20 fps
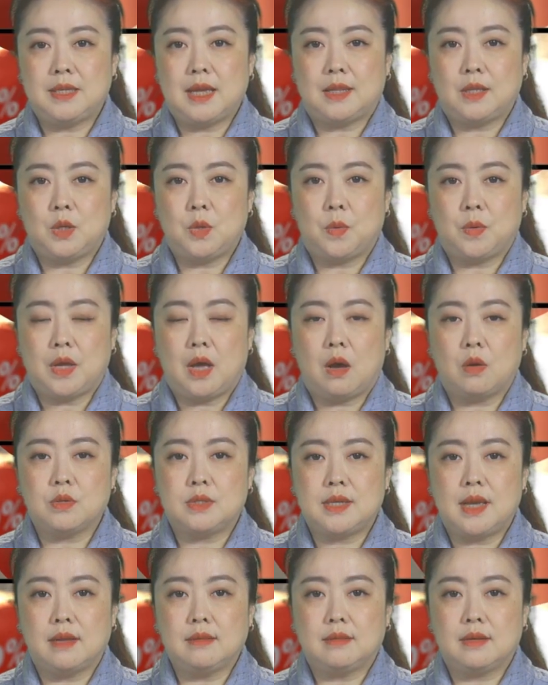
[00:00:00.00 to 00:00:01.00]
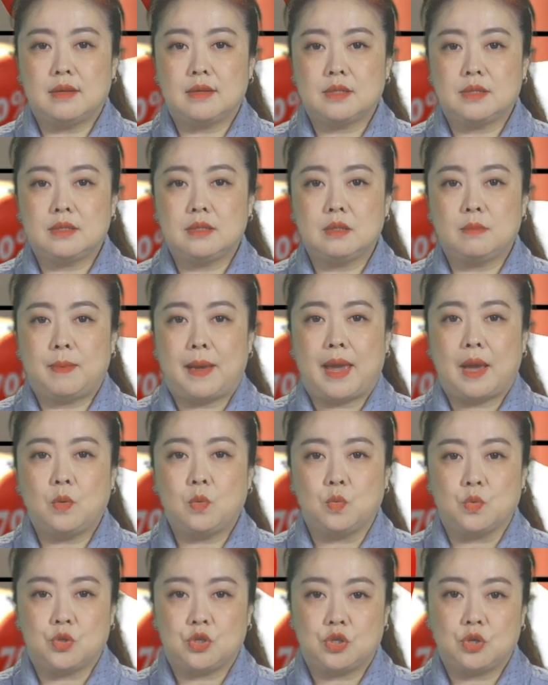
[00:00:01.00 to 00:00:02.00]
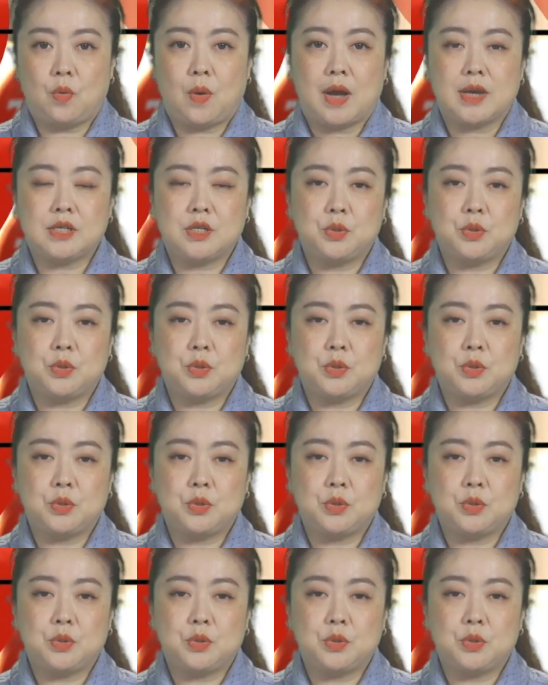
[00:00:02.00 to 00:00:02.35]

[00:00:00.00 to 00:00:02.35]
呢，用烤箱的四百五十华